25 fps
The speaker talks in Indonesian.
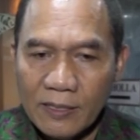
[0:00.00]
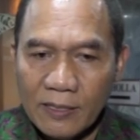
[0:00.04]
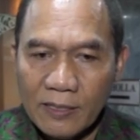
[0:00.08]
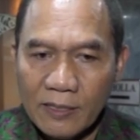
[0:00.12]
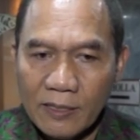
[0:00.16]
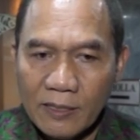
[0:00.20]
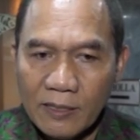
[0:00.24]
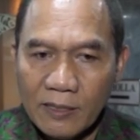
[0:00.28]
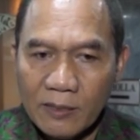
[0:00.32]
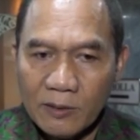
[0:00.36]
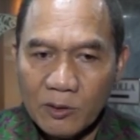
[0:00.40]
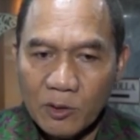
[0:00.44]

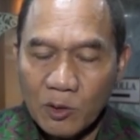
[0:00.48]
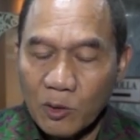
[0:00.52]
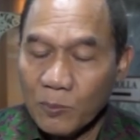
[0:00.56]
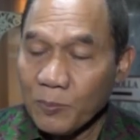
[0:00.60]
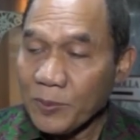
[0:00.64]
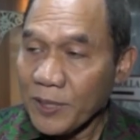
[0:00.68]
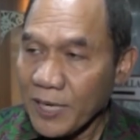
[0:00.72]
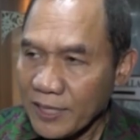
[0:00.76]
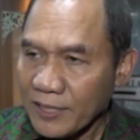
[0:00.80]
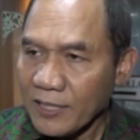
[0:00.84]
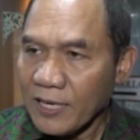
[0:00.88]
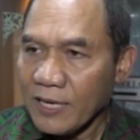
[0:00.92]
eh, cukup
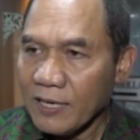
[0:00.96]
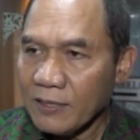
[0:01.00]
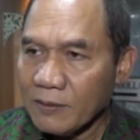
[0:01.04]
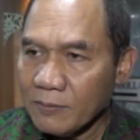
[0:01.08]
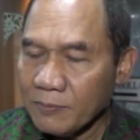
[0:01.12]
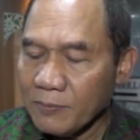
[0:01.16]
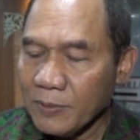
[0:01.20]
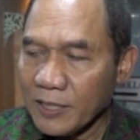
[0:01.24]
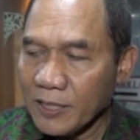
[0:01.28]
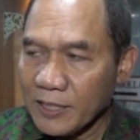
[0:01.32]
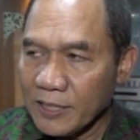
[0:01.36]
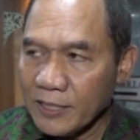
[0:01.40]
berat lah
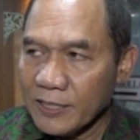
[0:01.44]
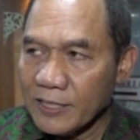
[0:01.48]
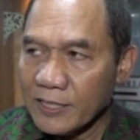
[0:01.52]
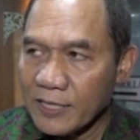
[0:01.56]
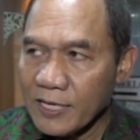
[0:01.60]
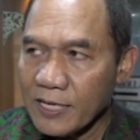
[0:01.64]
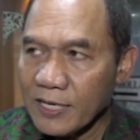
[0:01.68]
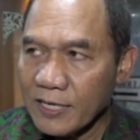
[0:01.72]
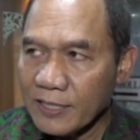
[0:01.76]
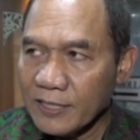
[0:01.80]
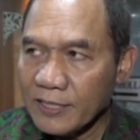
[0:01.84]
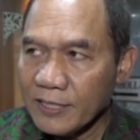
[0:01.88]
bagi
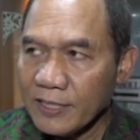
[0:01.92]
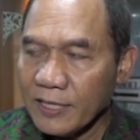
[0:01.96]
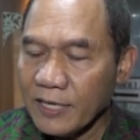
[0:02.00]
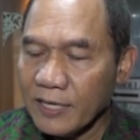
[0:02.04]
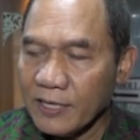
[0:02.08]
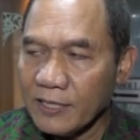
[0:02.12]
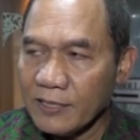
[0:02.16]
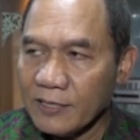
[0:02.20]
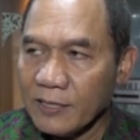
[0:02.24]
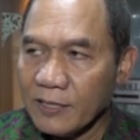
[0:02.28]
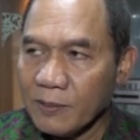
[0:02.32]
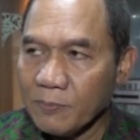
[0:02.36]
negara
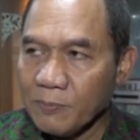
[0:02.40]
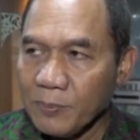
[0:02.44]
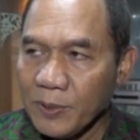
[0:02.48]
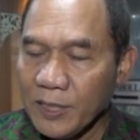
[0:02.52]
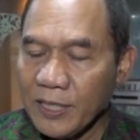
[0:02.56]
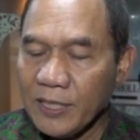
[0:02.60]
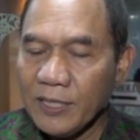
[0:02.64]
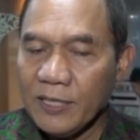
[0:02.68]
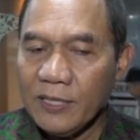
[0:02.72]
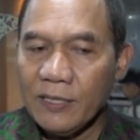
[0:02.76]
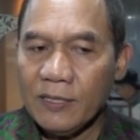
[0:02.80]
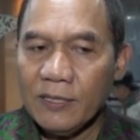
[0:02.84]
kita
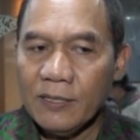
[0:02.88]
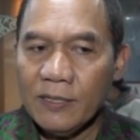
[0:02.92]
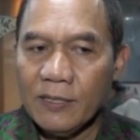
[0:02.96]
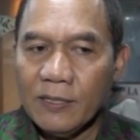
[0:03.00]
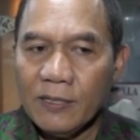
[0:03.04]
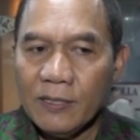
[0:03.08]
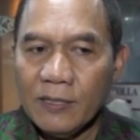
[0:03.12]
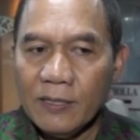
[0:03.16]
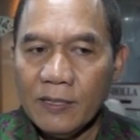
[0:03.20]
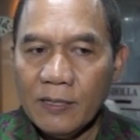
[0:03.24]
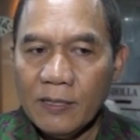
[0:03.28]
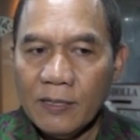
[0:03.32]
tapi
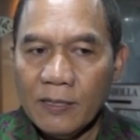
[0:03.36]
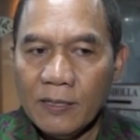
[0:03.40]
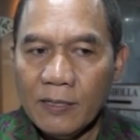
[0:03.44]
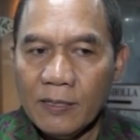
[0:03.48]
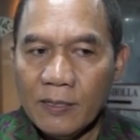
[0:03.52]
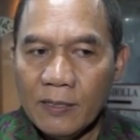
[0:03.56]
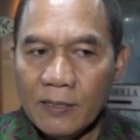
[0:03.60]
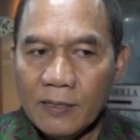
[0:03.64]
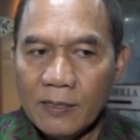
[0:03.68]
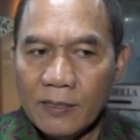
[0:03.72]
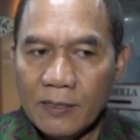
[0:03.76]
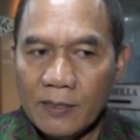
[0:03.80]

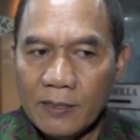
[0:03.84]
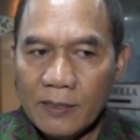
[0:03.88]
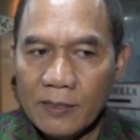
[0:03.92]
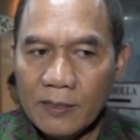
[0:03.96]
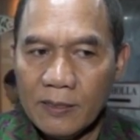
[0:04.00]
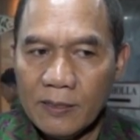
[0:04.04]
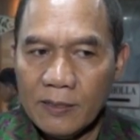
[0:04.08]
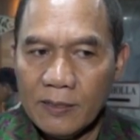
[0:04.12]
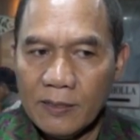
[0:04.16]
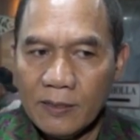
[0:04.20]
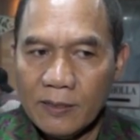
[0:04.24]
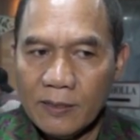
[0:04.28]

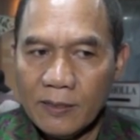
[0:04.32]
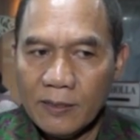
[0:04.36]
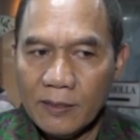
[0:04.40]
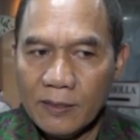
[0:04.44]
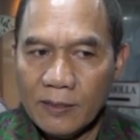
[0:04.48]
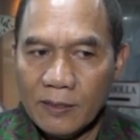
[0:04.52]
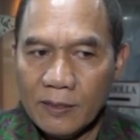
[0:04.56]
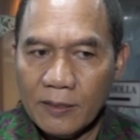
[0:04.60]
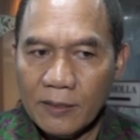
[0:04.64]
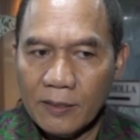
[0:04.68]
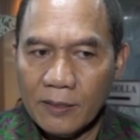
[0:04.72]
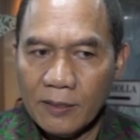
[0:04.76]
eh,
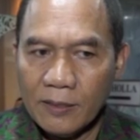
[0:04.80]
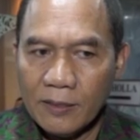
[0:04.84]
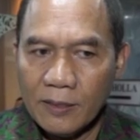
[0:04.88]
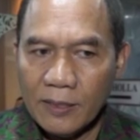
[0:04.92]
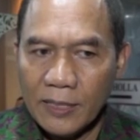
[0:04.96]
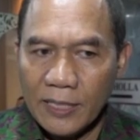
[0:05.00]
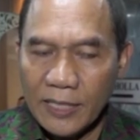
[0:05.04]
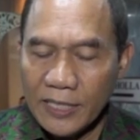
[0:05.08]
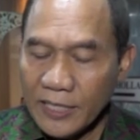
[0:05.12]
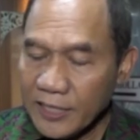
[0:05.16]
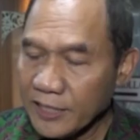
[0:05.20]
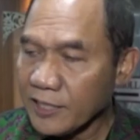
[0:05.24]

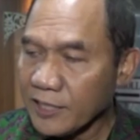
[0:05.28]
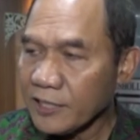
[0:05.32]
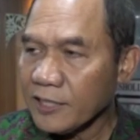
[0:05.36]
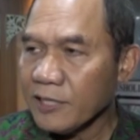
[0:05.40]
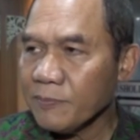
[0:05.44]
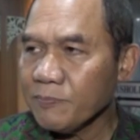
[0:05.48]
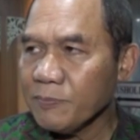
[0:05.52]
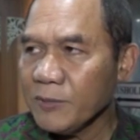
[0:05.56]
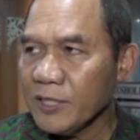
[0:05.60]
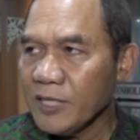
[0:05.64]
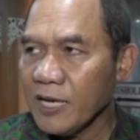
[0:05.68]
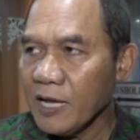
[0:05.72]
ini
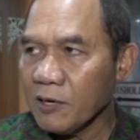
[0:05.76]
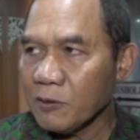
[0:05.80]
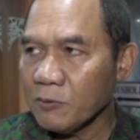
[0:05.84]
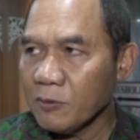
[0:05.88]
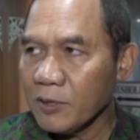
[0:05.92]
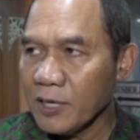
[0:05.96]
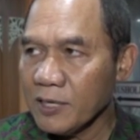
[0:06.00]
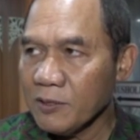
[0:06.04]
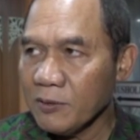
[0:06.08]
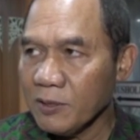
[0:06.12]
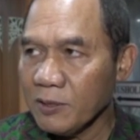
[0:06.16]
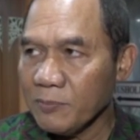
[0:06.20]
tetap
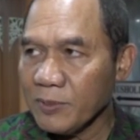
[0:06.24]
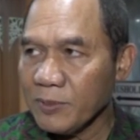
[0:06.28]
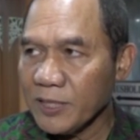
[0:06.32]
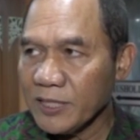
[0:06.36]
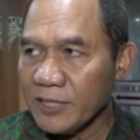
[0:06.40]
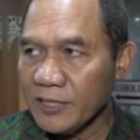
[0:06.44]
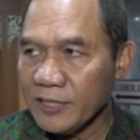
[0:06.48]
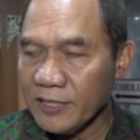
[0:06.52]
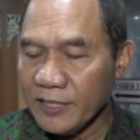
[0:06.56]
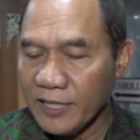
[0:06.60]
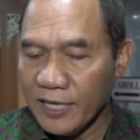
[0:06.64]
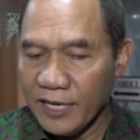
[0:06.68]
dilakukan oleh
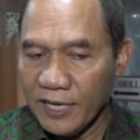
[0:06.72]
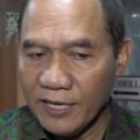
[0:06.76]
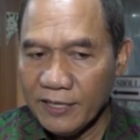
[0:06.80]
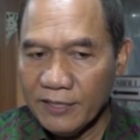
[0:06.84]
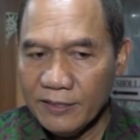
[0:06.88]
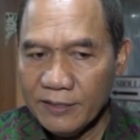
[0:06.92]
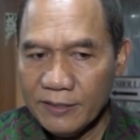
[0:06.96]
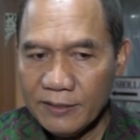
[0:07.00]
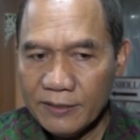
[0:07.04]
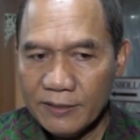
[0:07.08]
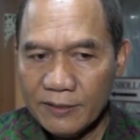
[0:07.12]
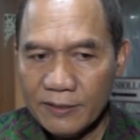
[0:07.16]

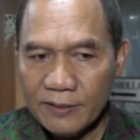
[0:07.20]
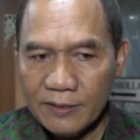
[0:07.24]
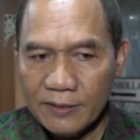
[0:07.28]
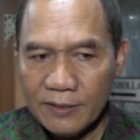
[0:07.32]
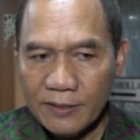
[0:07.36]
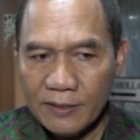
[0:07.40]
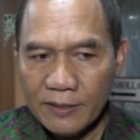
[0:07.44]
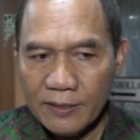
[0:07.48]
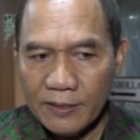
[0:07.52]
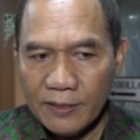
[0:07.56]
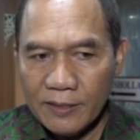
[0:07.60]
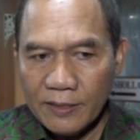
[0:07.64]
presiden
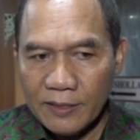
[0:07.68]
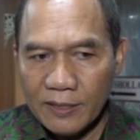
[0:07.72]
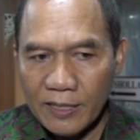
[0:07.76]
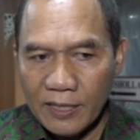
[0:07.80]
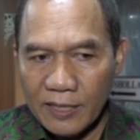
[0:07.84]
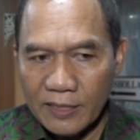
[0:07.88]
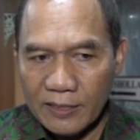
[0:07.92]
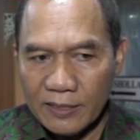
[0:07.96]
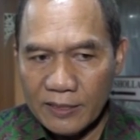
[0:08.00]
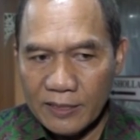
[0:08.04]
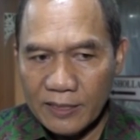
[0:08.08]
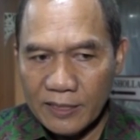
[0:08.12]

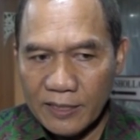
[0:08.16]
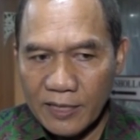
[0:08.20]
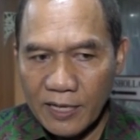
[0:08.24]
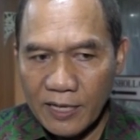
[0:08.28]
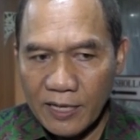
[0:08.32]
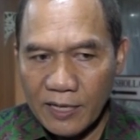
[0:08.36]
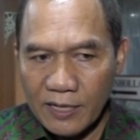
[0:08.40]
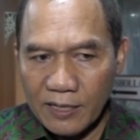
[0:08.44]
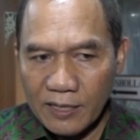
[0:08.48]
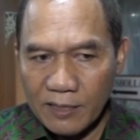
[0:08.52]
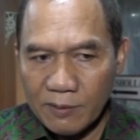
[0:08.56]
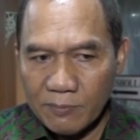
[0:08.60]
dan
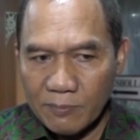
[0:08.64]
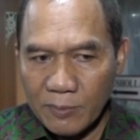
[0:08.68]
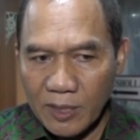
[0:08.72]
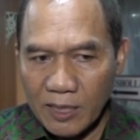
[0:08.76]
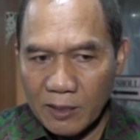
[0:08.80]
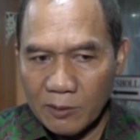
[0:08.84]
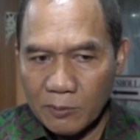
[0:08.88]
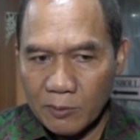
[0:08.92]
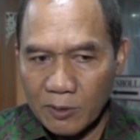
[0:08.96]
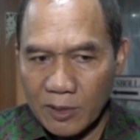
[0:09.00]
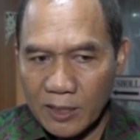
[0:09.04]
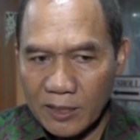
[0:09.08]
kita akan
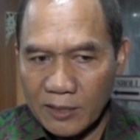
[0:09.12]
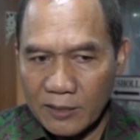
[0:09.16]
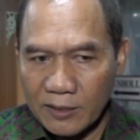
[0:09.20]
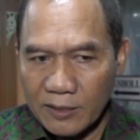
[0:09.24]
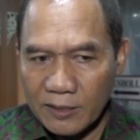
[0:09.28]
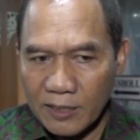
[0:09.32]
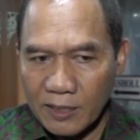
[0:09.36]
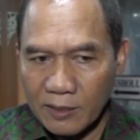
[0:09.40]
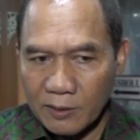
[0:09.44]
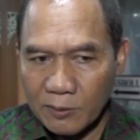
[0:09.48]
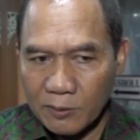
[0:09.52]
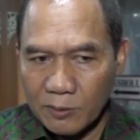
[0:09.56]
melakukan
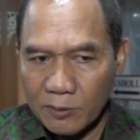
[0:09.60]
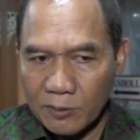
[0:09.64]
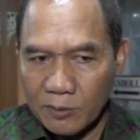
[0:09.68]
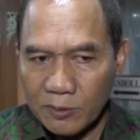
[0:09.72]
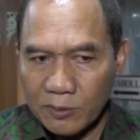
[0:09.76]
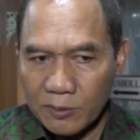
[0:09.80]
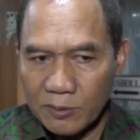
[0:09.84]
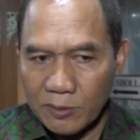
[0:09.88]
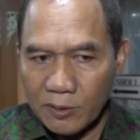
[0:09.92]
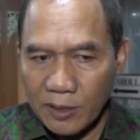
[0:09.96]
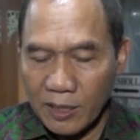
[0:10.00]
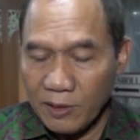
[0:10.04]

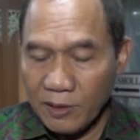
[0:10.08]
satu